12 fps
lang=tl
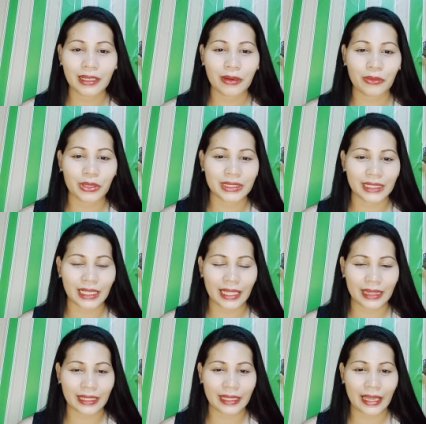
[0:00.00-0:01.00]
gawin sa
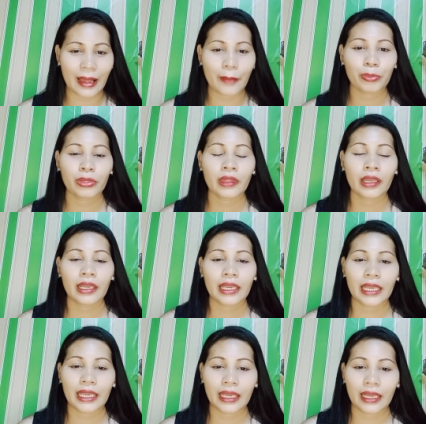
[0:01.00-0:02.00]
kanya.
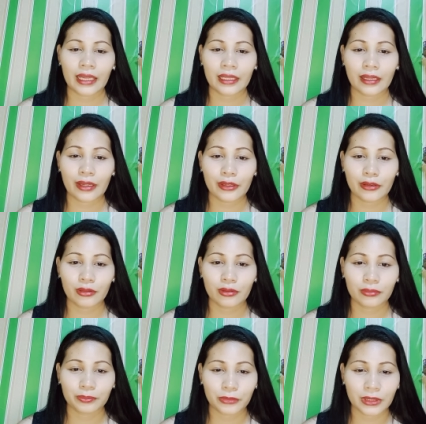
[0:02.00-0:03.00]
And ayun,